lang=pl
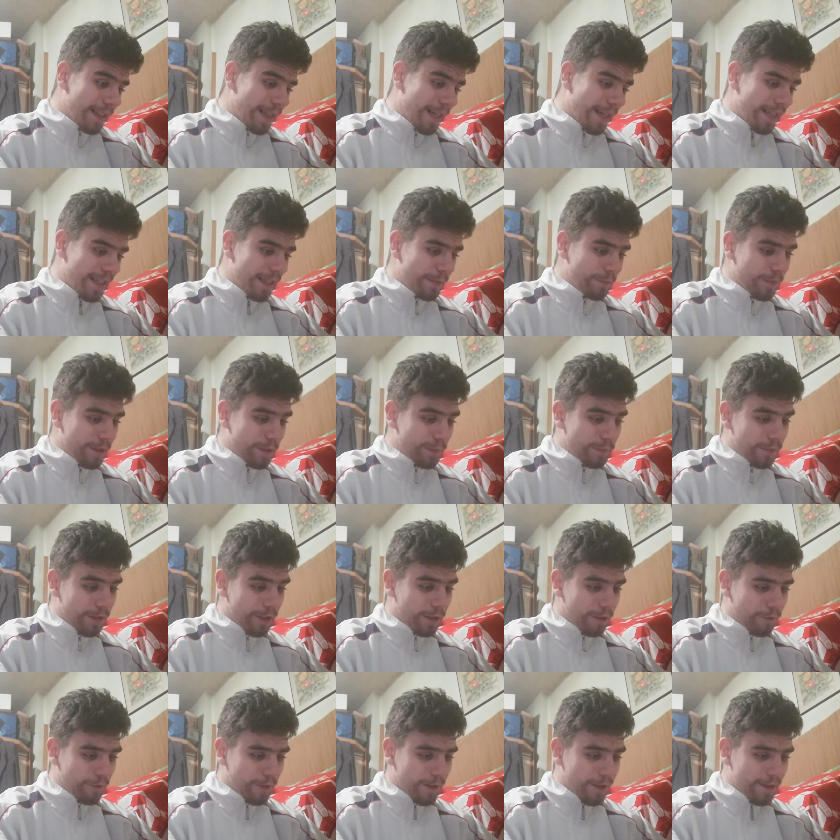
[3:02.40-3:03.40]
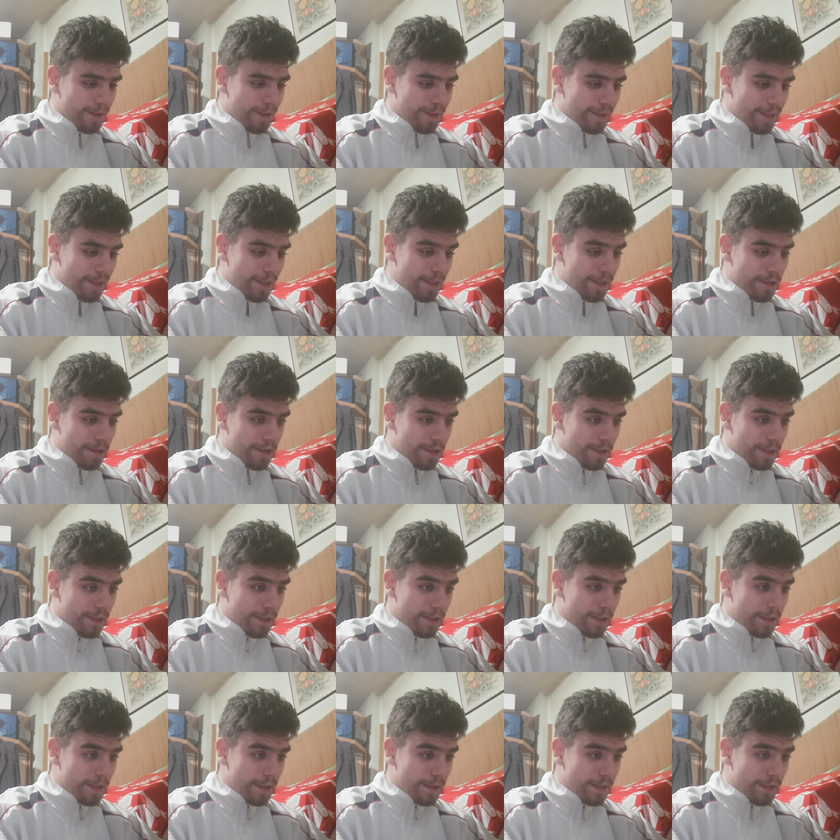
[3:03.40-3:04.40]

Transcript: ale mam taką nadzieję, że